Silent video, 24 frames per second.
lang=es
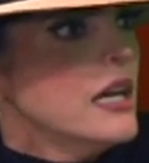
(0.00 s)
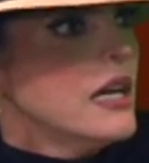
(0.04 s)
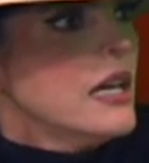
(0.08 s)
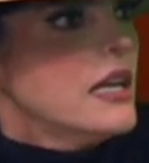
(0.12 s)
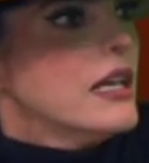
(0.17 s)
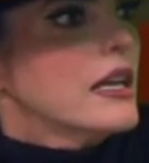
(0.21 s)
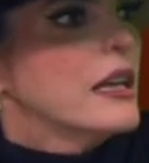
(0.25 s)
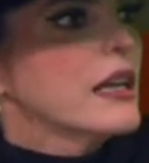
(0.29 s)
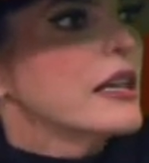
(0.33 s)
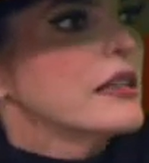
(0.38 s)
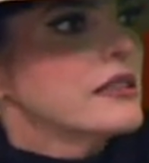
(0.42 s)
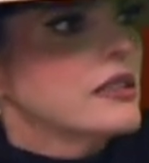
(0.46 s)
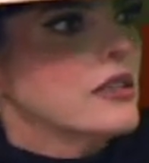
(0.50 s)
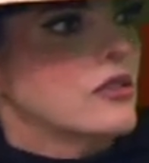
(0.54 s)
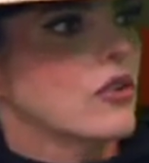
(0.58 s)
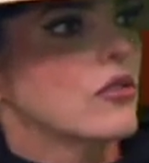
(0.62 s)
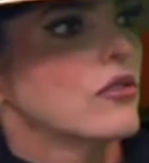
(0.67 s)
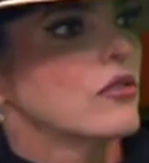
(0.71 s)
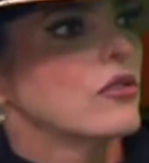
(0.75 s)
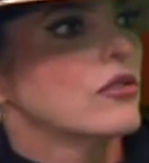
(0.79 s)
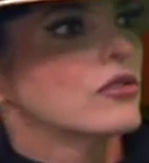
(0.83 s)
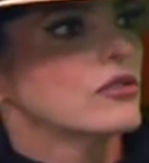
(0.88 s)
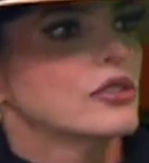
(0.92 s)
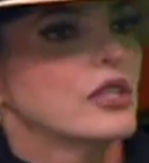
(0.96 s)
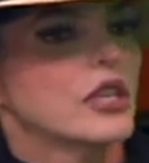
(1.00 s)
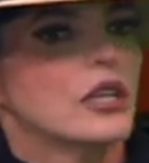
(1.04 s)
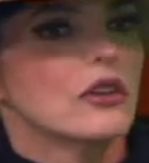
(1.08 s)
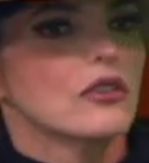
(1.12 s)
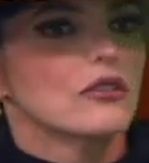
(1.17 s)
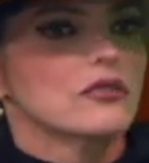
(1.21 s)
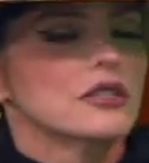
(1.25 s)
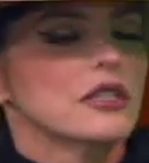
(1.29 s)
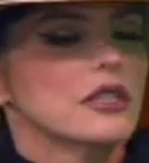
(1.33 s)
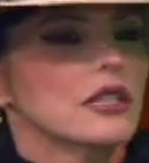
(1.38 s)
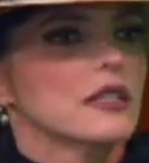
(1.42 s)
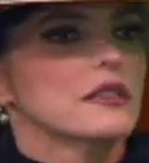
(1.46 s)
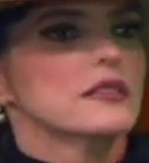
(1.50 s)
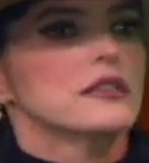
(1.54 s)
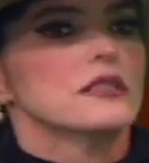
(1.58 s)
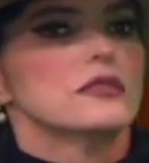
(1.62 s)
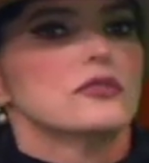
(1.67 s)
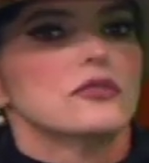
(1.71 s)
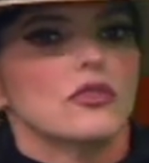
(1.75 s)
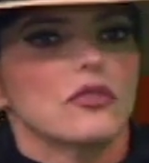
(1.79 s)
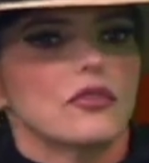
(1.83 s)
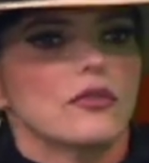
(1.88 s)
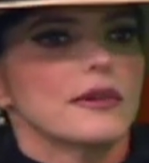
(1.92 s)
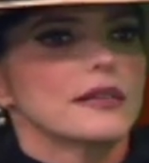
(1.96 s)
y que si con los hijos y que si
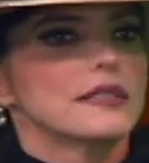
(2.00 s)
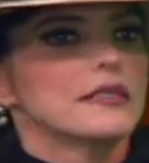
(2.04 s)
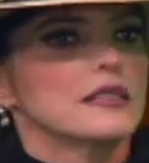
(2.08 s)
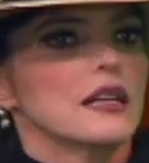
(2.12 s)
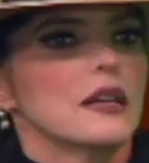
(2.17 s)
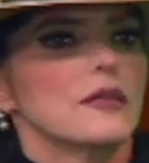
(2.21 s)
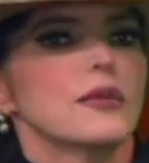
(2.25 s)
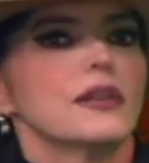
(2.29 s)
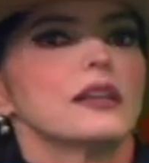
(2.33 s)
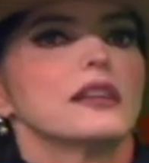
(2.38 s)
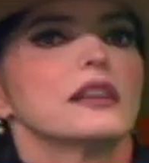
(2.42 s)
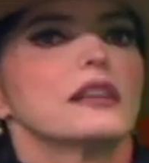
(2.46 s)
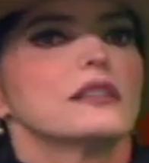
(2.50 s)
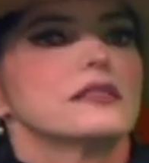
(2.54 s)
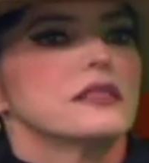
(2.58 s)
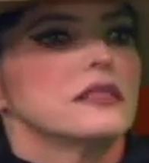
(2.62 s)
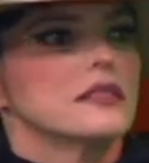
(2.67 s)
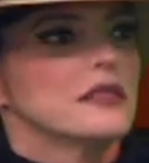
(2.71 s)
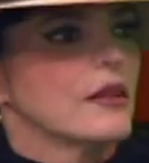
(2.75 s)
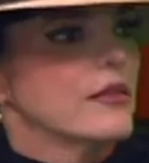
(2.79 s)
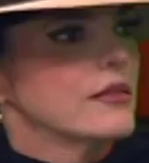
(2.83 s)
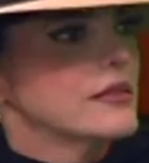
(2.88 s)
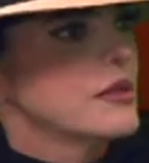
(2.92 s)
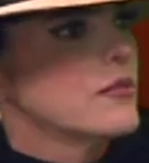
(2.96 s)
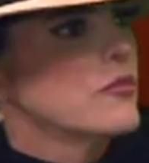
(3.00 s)
todo va a estar bien y que si te vas a